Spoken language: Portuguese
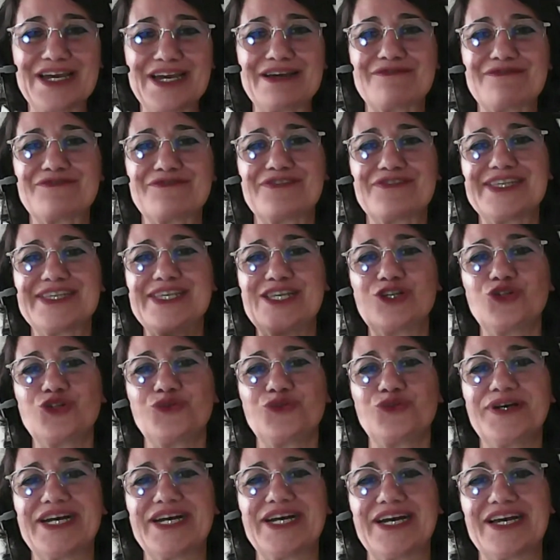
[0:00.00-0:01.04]
Vai ser
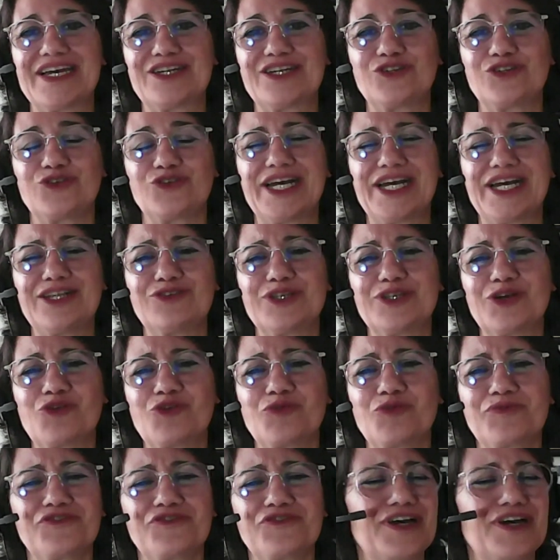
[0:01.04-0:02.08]
julgado, é, julgado não,
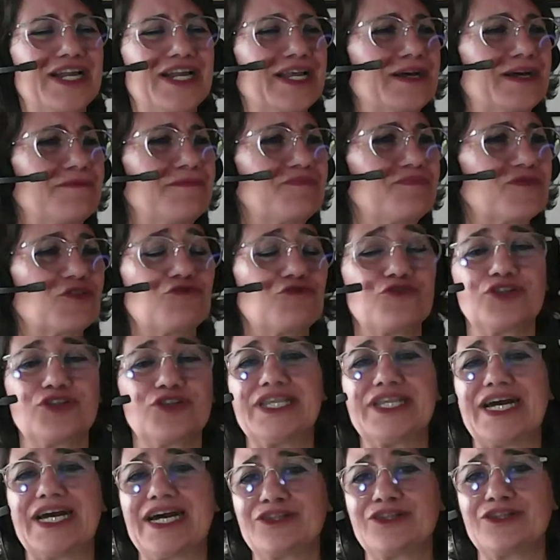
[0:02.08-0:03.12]
como que falar,
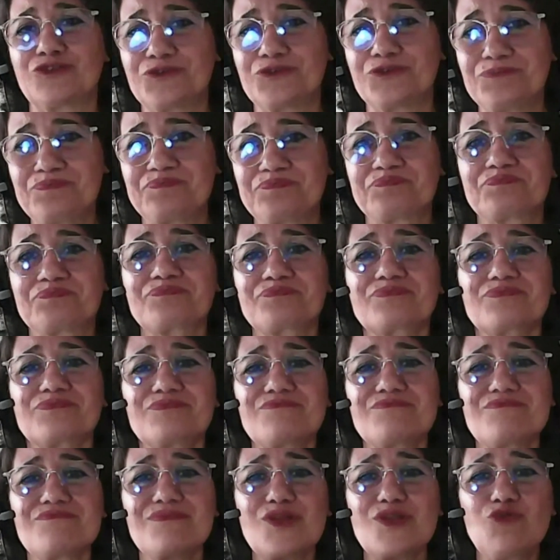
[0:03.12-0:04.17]
votado
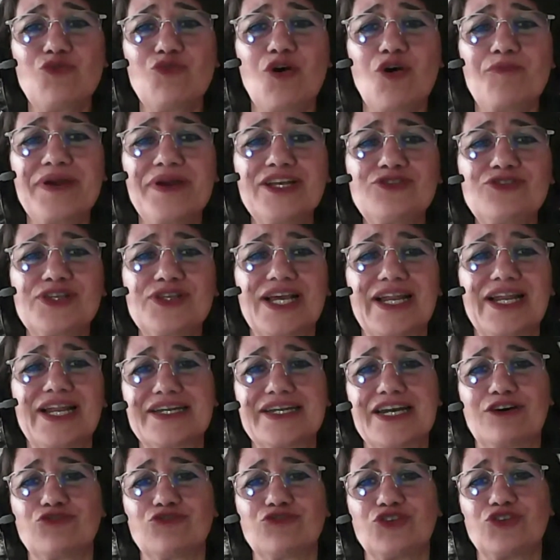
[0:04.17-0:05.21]
o aumento
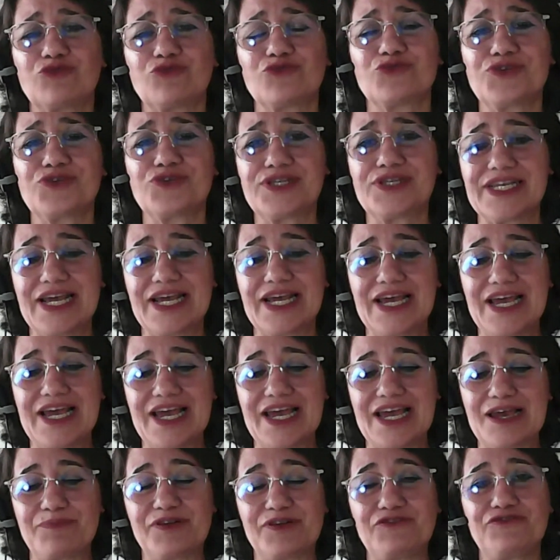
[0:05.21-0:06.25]
salarial de alguns
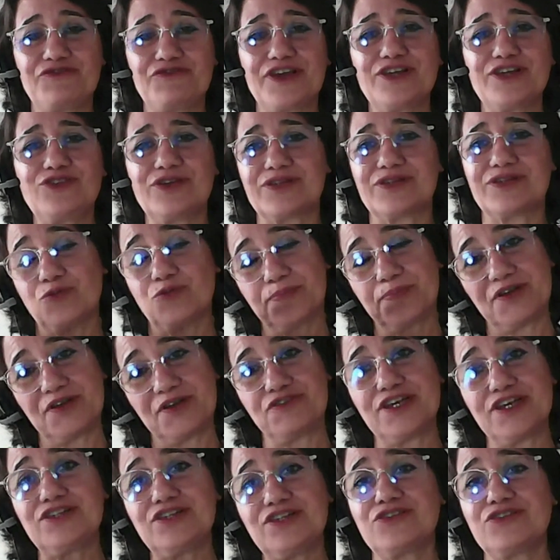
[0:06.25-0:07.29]
é, prefeitos, do
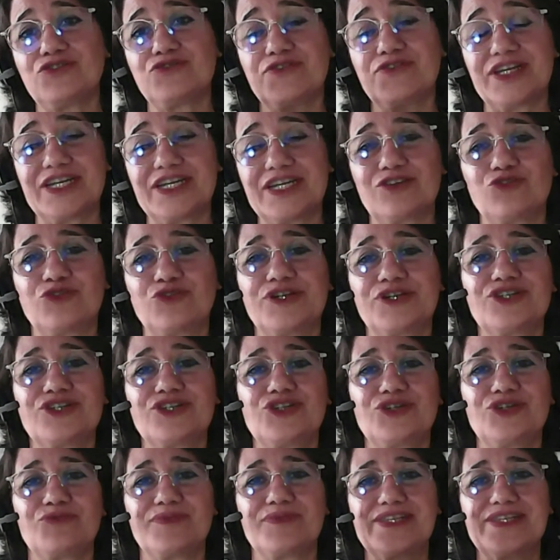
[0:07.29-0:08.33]
prefeito e os vereadores
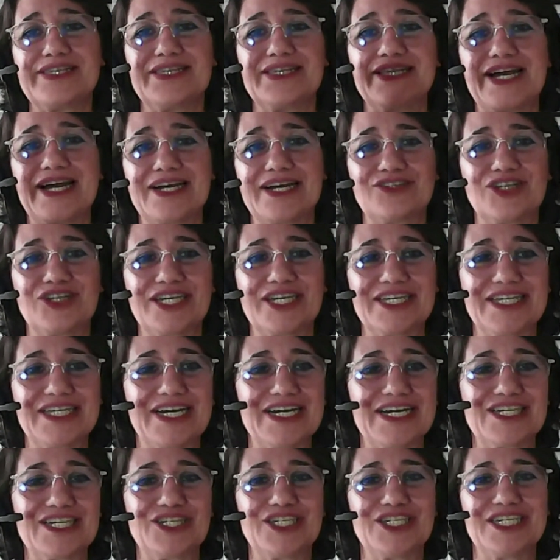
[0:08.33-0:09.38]
de uma cidade aqui da
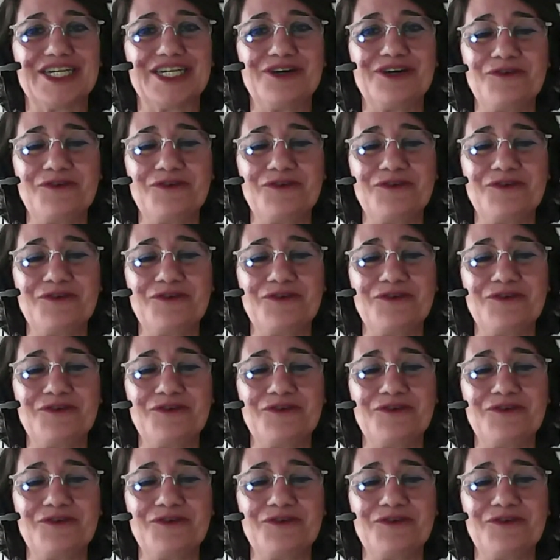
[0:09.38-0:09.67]
região,